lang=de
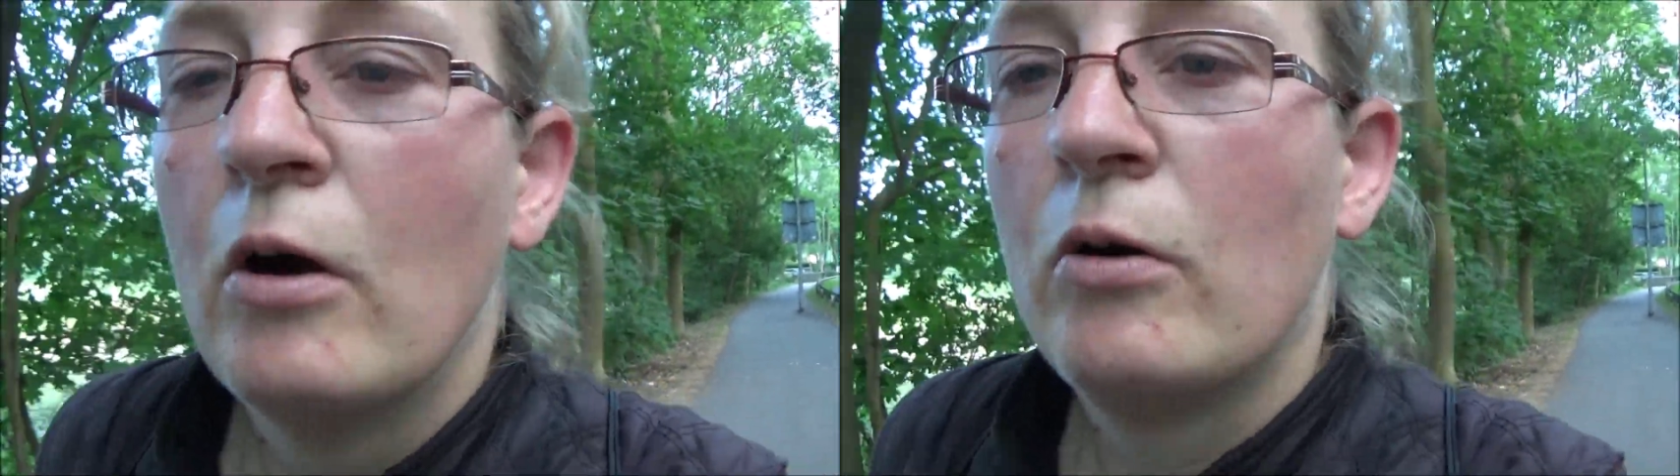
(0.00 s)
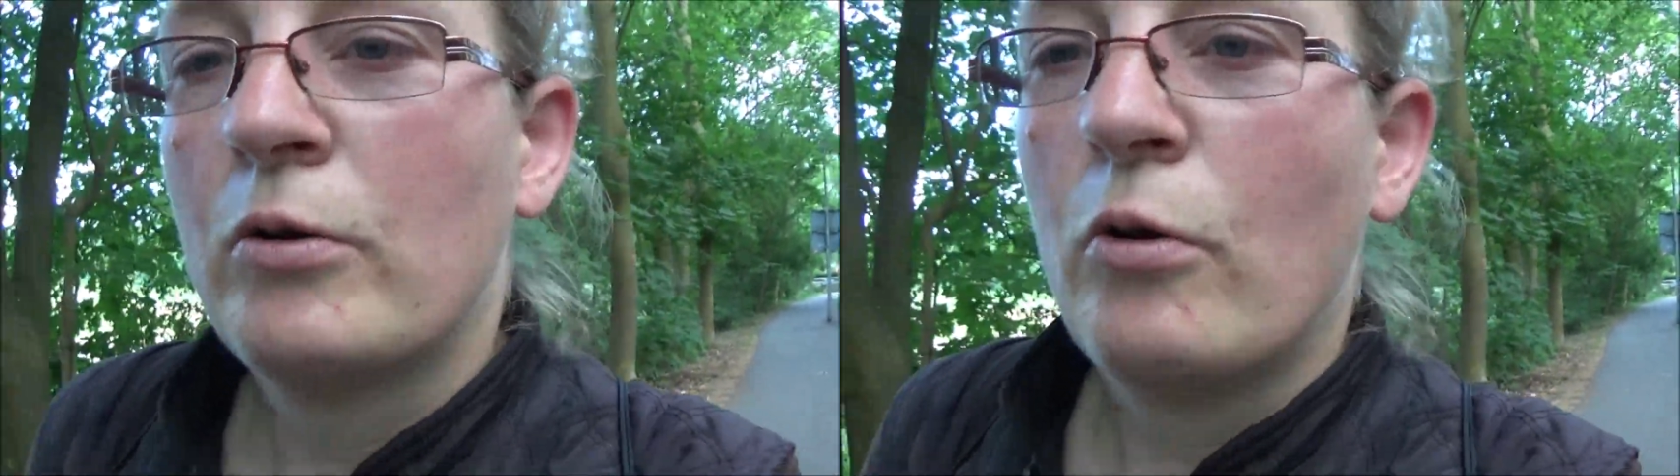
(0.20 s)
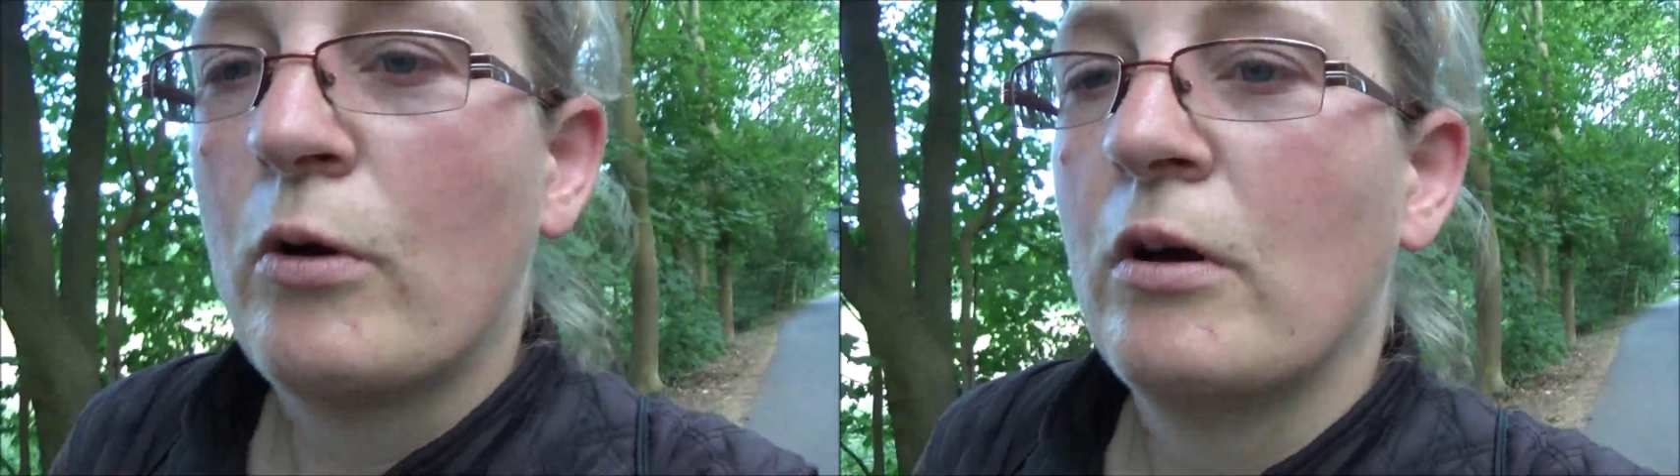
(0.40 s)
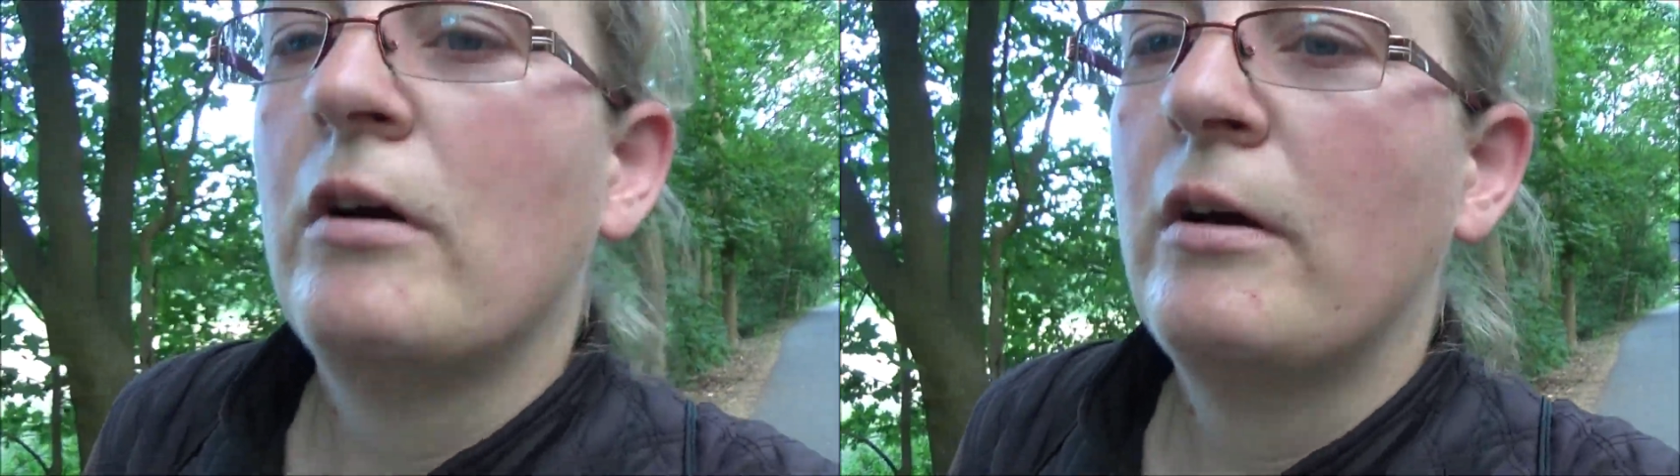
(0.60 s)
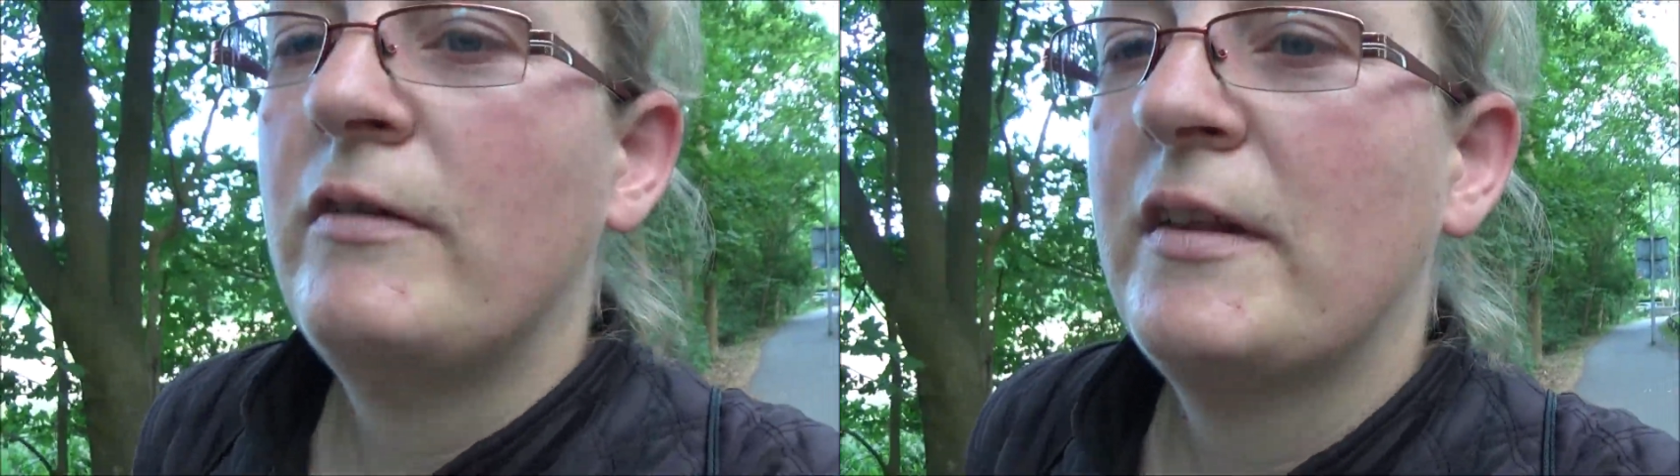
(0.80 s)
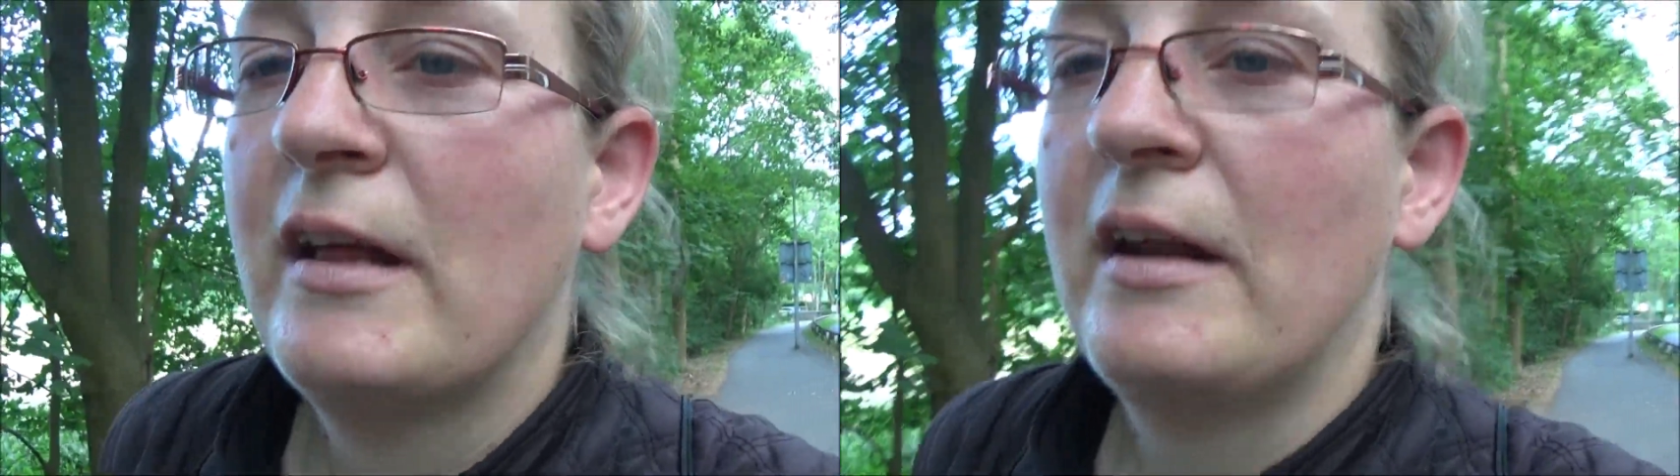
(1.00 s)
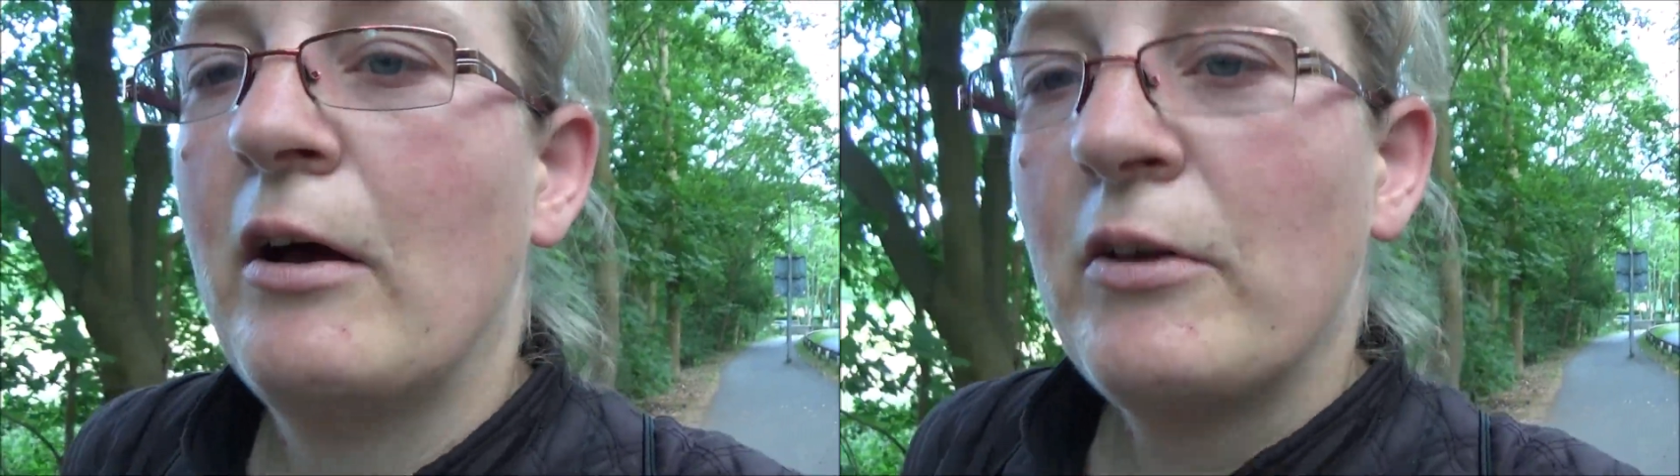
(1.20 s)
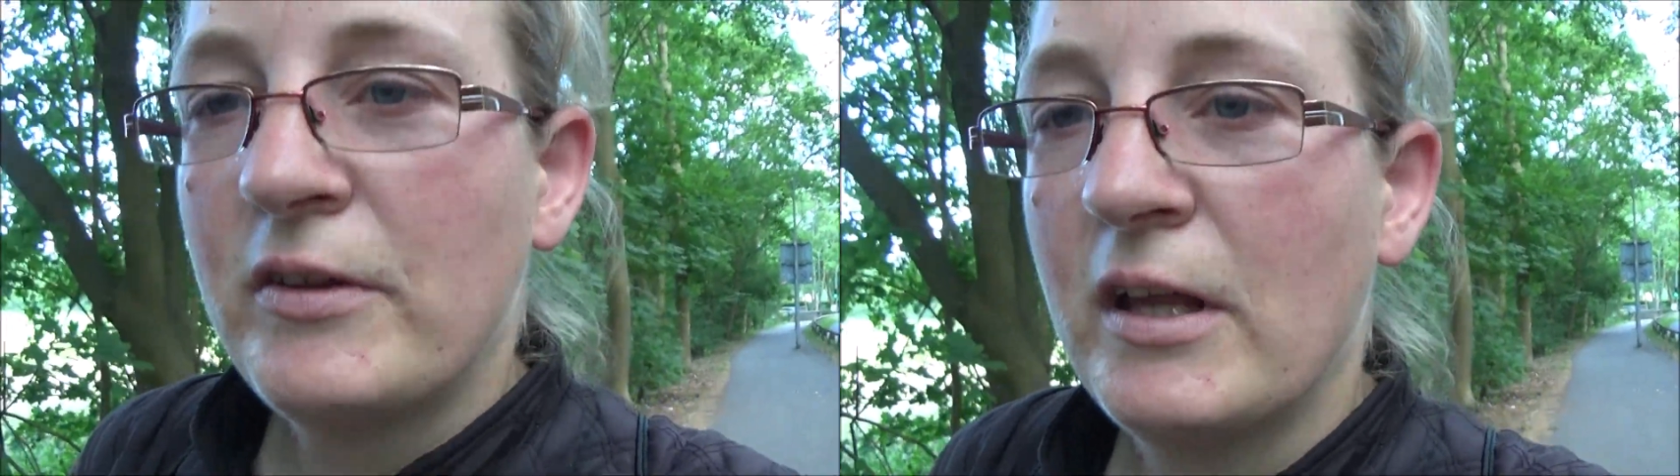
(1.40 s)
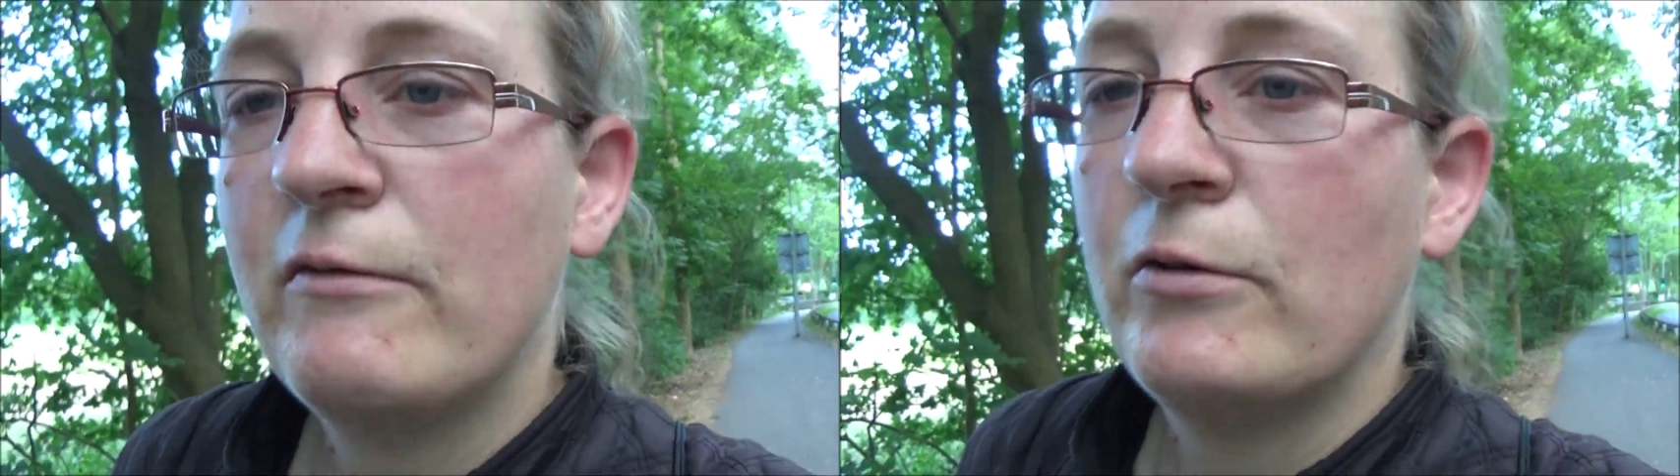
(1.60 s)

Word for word: und gucke, wie es dann aussehen